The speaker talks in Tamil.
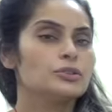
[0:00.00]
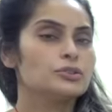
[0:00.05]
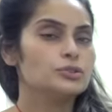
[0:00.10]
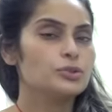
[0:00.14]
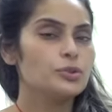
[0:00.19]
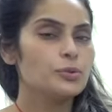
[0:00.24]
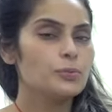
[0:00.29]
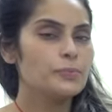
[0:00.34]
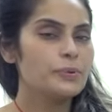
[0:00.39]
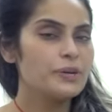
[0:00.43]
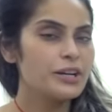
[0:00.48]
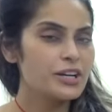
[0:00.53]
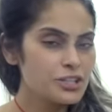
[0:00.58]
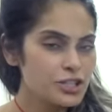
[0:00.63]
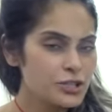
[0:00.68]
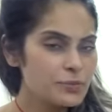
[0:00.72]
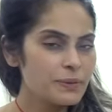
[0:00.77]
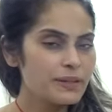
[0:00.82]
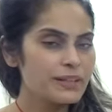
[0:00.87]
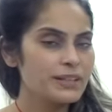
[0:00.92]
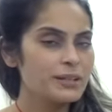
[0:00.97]
ஸோ
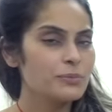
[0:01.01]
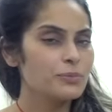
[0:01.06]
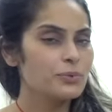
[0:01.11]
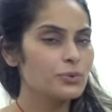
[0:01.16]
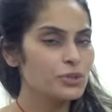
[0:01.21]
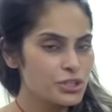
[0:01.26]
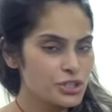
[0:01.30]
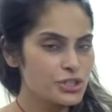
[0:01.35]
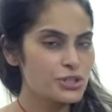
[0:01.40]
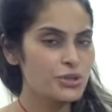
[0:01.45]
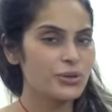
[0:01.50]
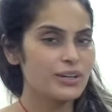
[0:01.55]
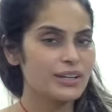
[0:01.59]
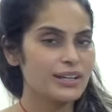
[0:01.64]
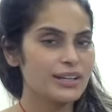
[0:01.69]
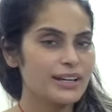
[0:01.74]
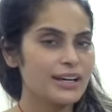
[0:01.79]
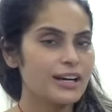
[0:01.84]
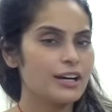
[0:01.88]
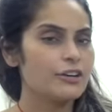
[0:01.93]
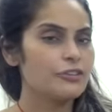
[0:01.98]
ப்ரஷ் பண்ணி முடித்த
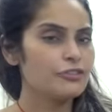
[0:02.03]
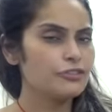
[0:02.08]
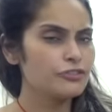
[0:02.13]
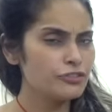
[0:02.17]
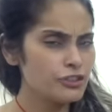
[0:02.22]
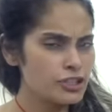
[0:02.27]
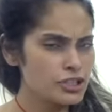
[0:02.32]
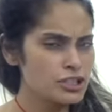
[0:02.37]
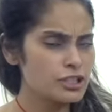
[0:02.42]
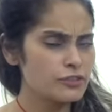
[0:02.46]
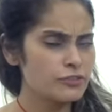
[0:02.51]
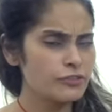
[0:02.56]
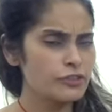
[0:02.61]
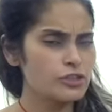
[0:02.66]
உடனே ஃபஸ்ட்டு